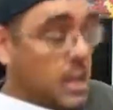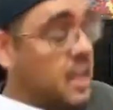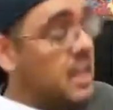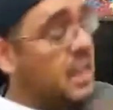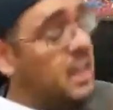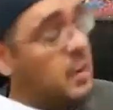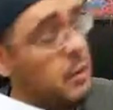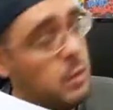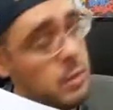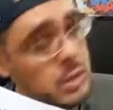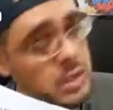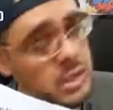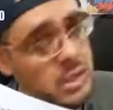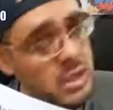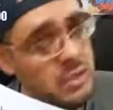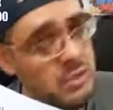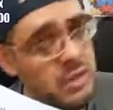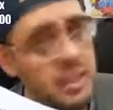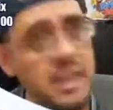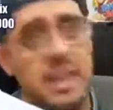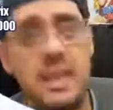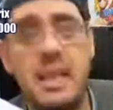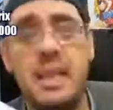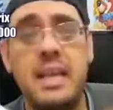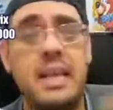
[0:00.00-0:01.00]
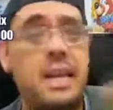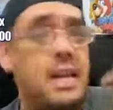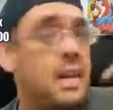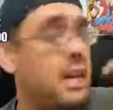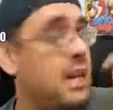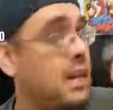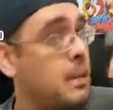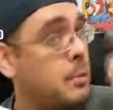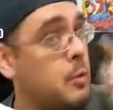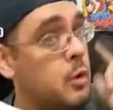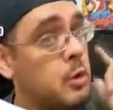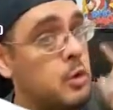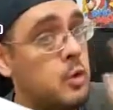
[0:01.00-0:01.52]
Inclusive, ele
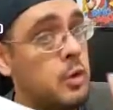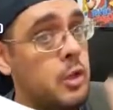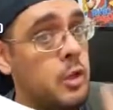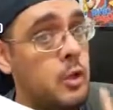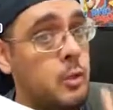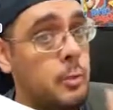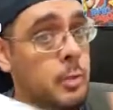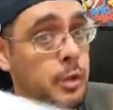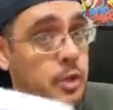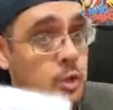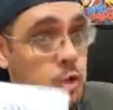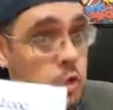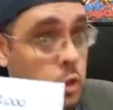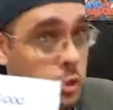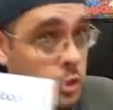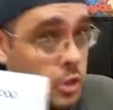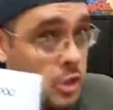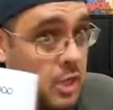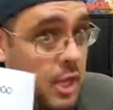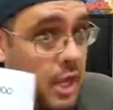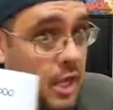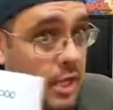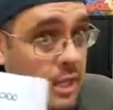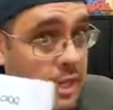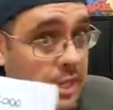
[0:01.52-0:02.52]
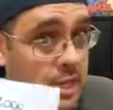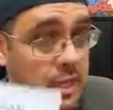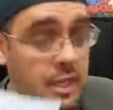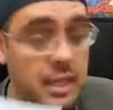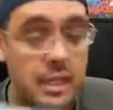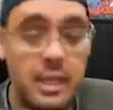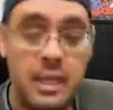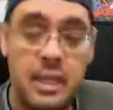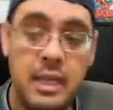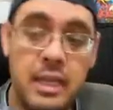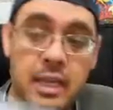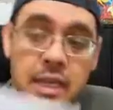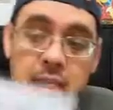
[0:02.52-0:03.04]
é muito rico para jogos de rally.
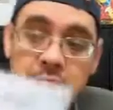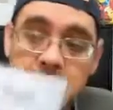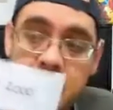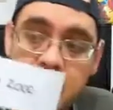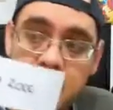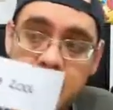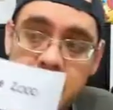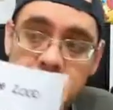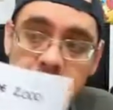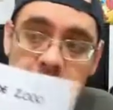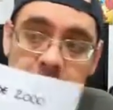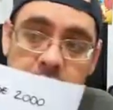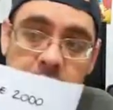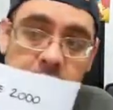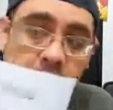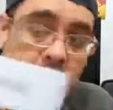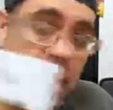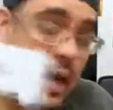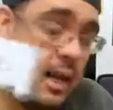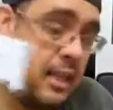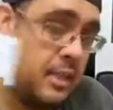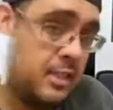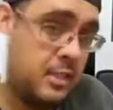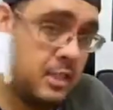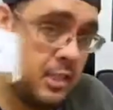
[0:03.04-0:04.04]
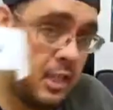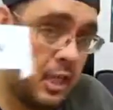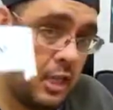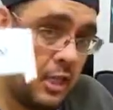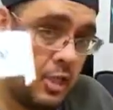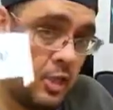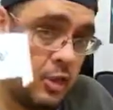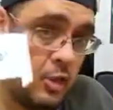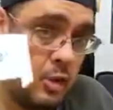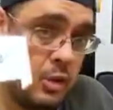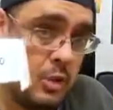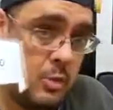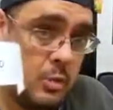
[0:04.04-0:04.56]
E esse Rally
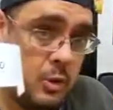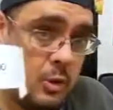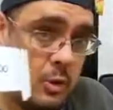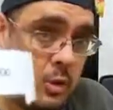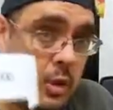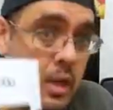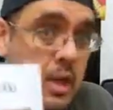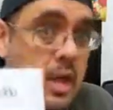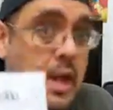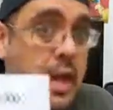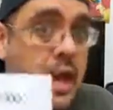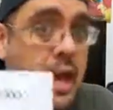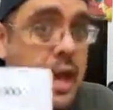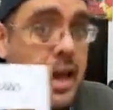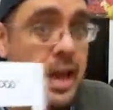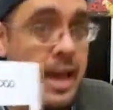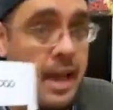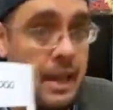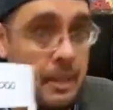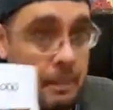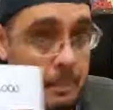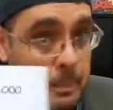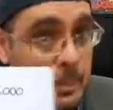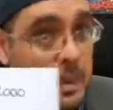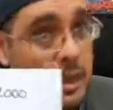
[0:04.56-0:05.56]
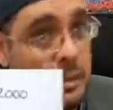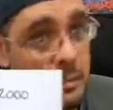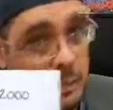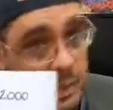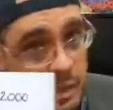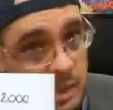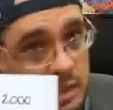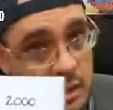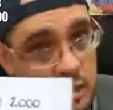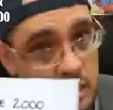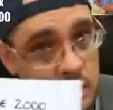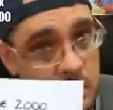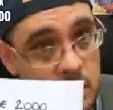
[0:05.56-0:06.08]
Challenge 2000 é, para
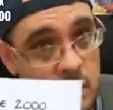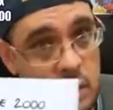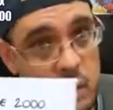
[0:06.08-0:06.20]
mim,